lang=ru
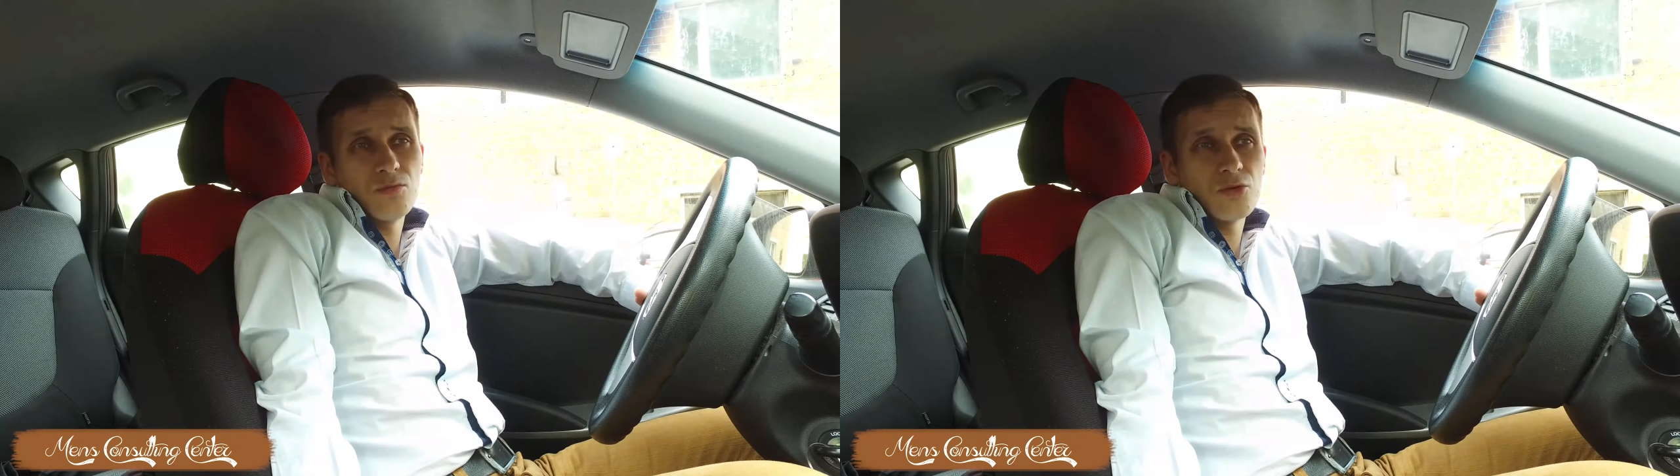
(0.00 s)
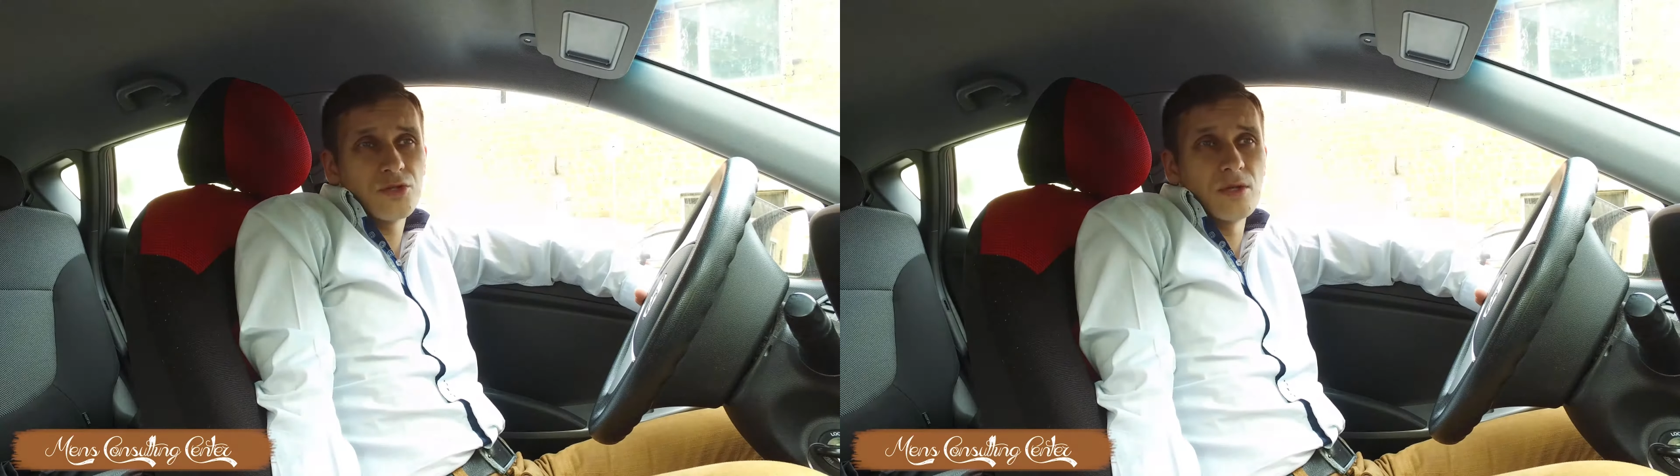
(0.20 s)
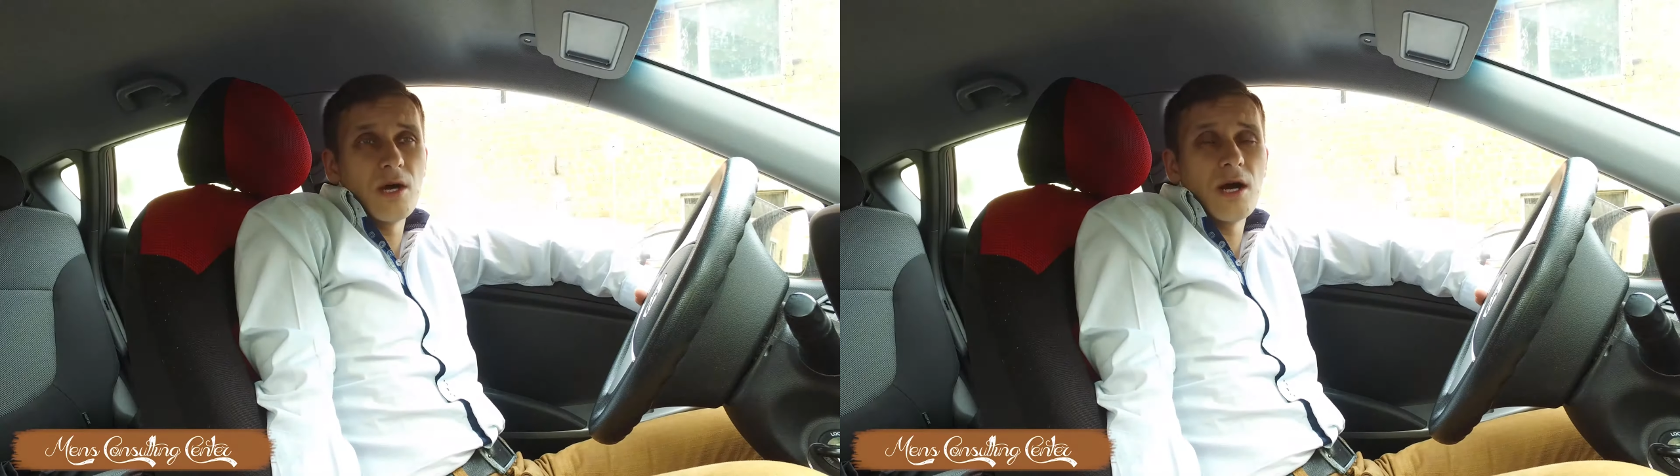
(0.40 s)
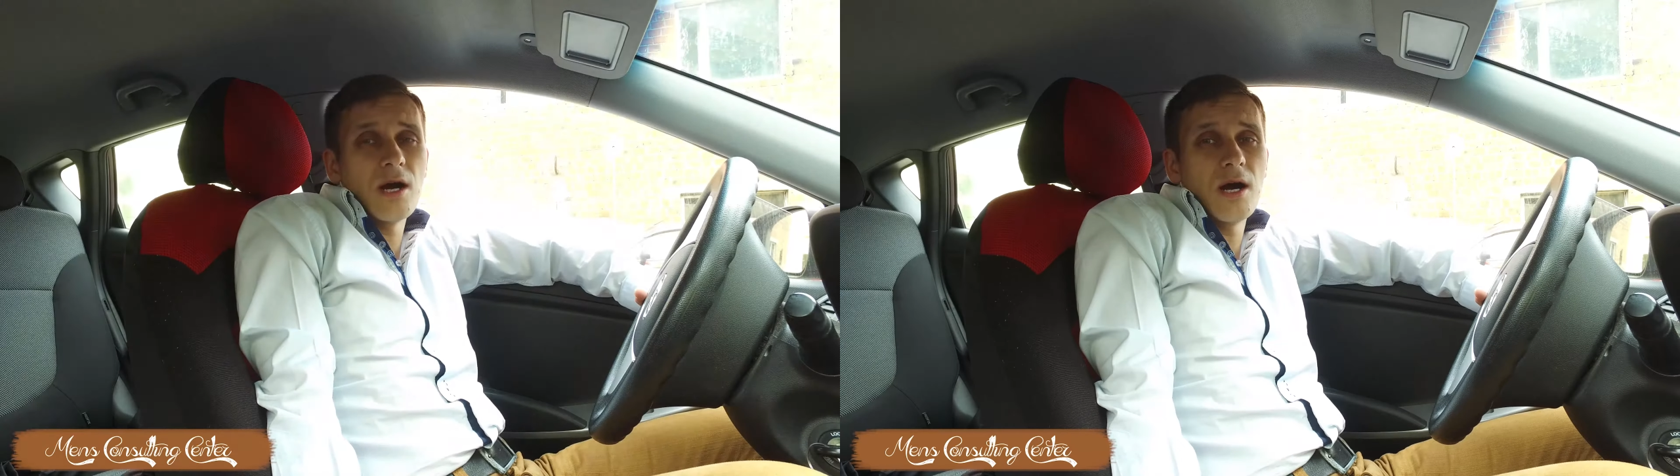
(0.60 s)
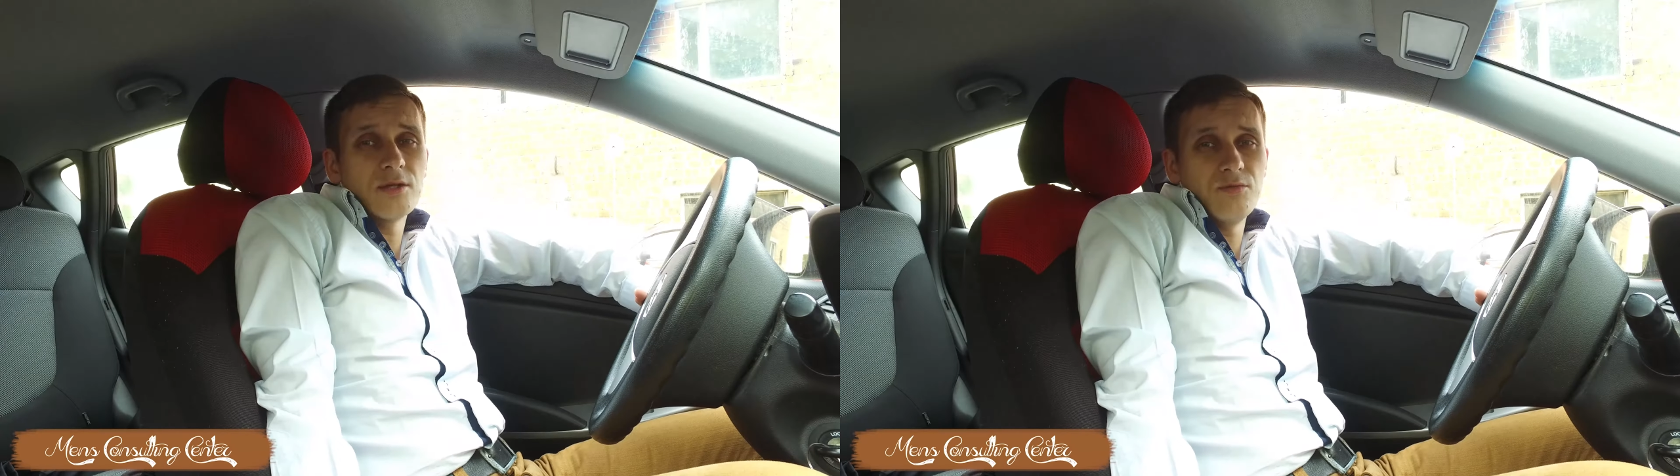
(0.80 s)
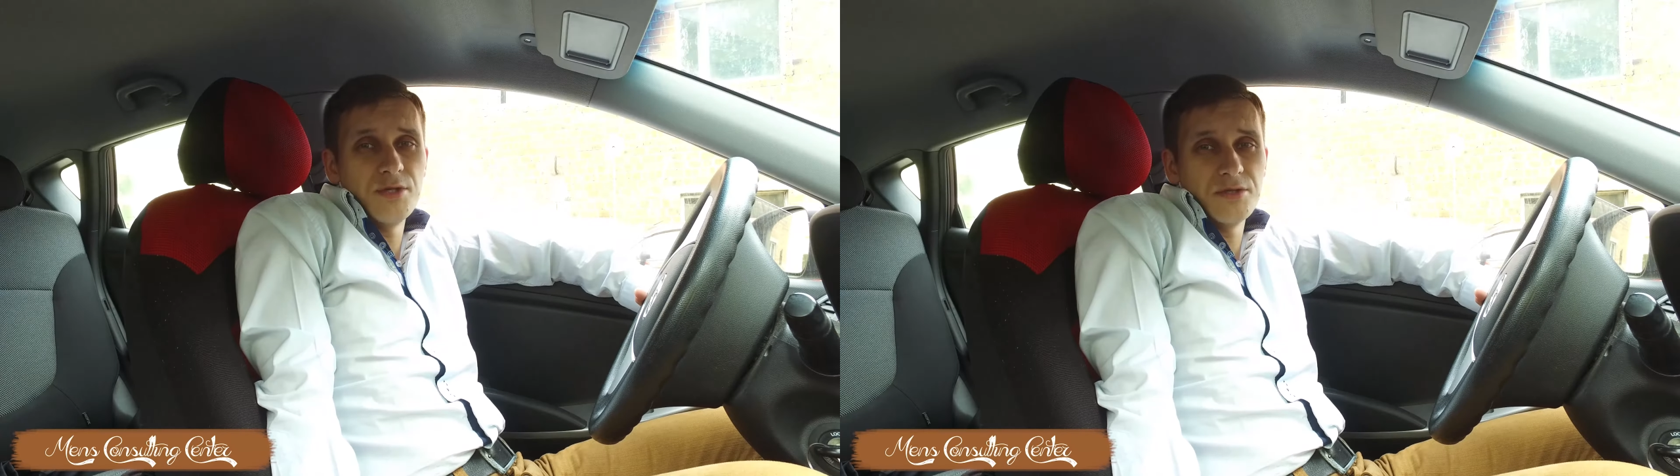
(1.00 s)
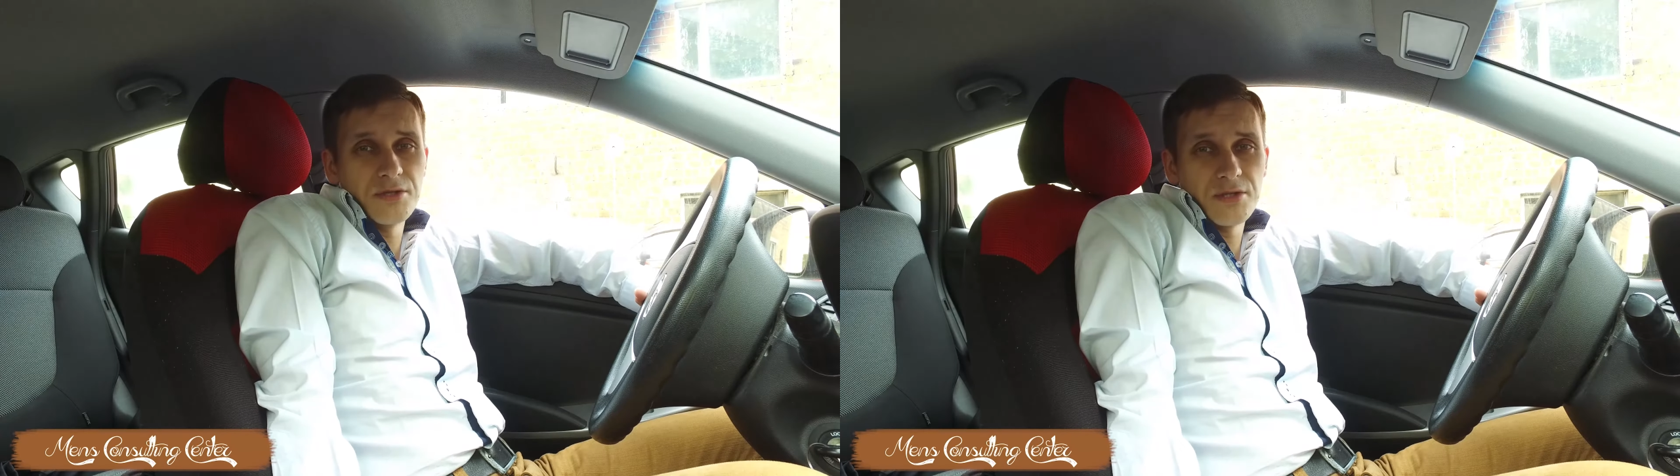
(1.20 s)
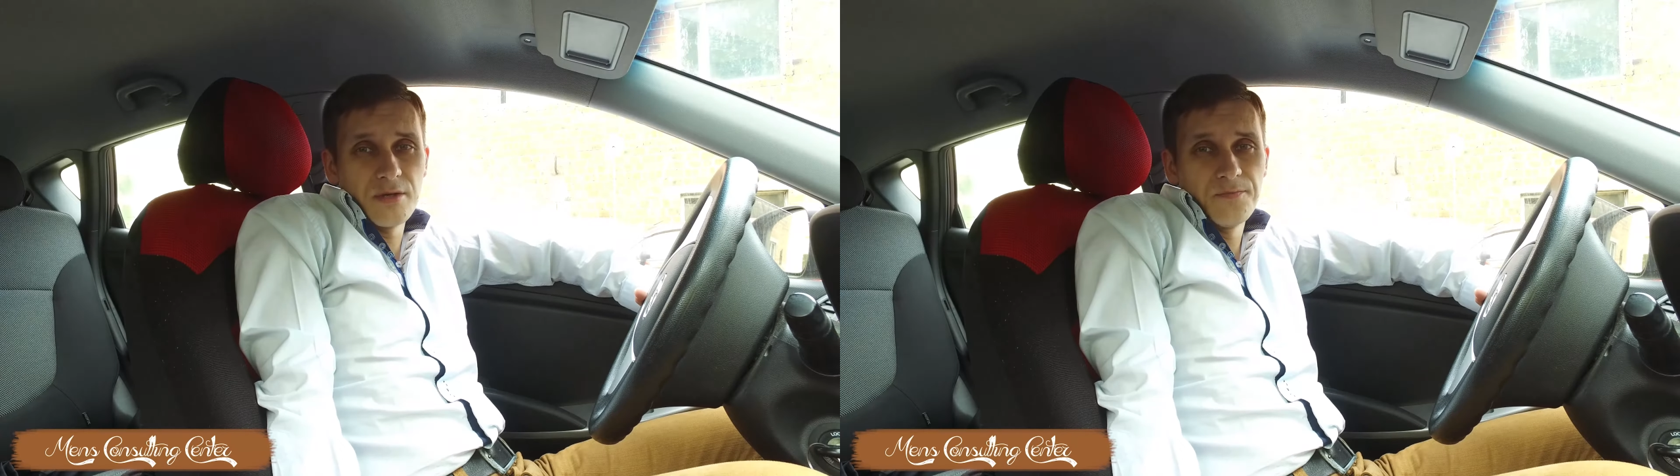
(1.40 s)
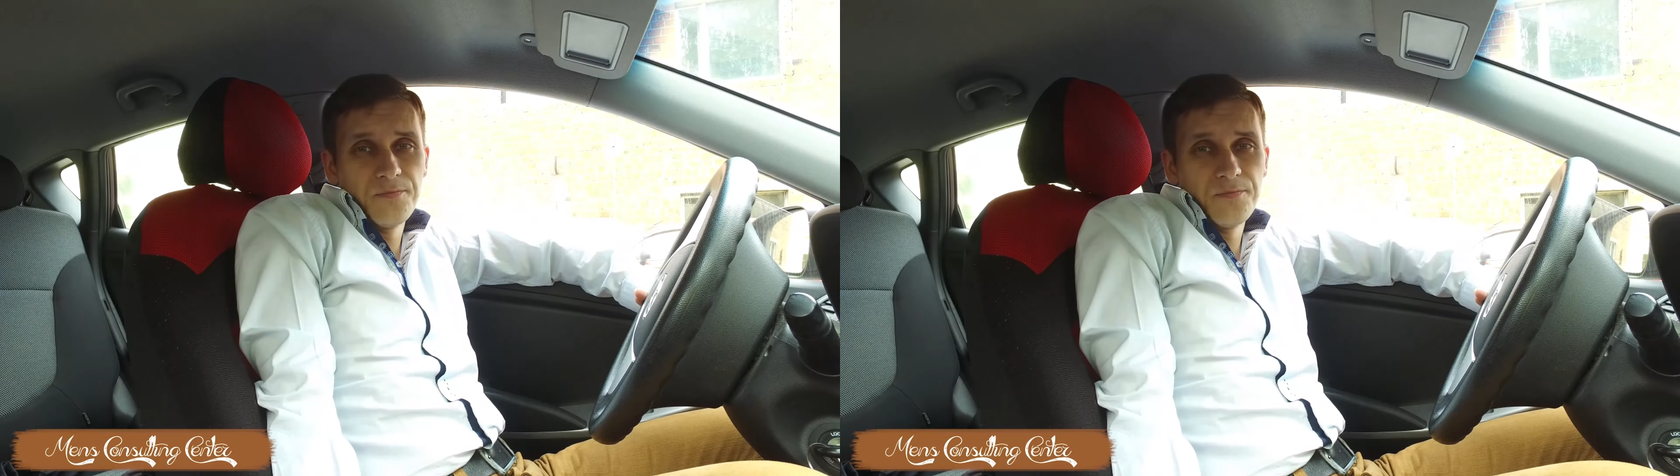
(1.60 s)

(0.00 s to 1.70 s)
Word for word: просто лоха от бизнеса.